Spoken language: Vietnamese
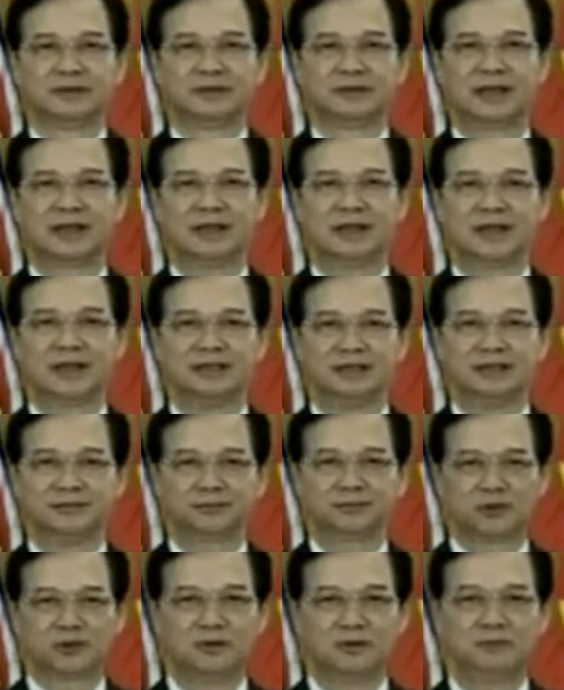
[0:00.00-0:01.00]
Đây là dịp
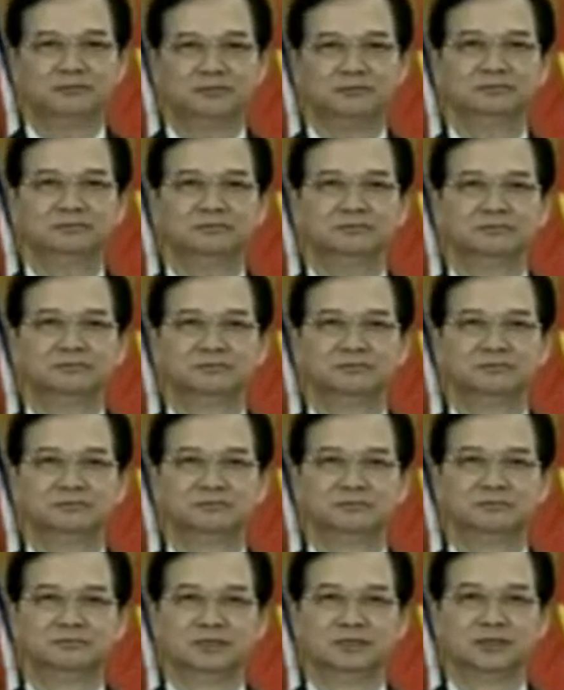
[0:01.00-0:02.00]
tốt
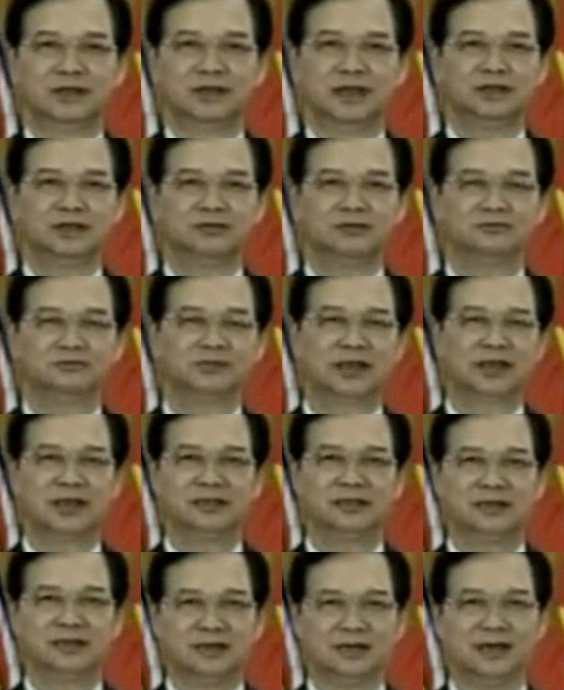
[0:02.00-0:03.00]
để chúng ta
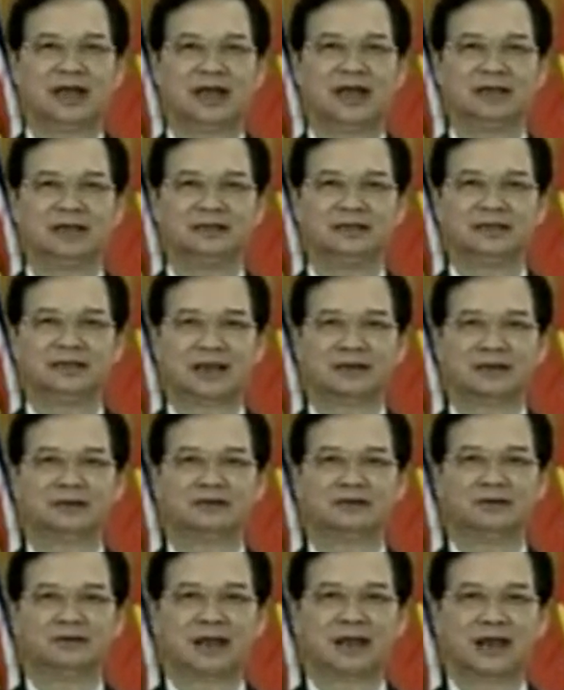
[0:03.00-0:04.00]
nhìn lại chặng
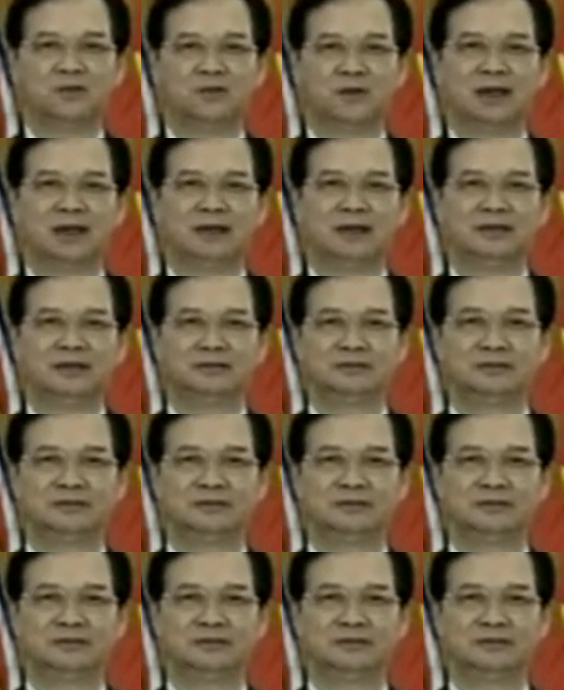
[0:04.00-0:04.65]
đường đã qua